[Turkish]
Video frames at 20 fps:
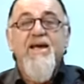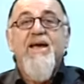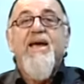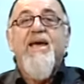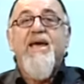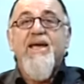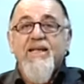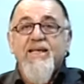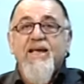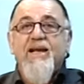
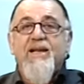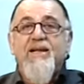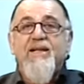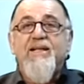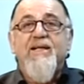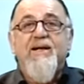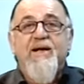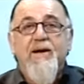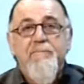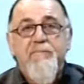Her gelene
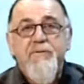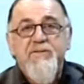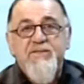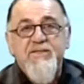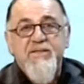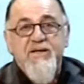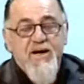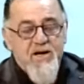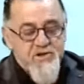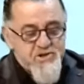de
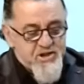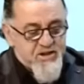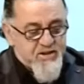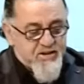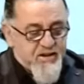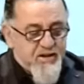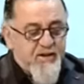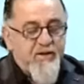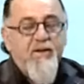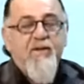kapısı
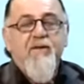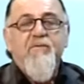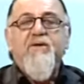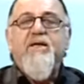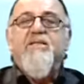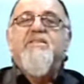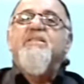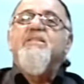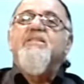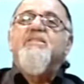açıktır
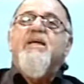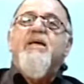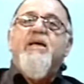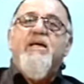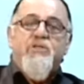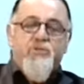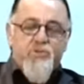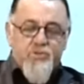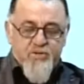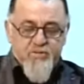ve size
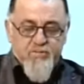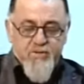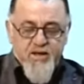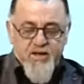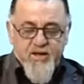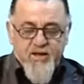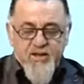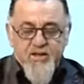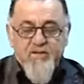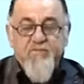her türlü
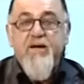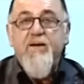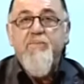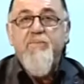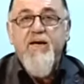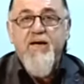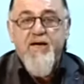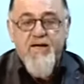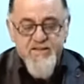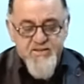bilgiyi de
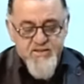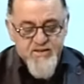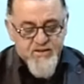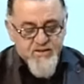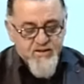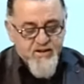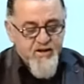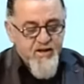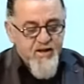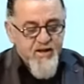vermeye
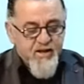hazırdır.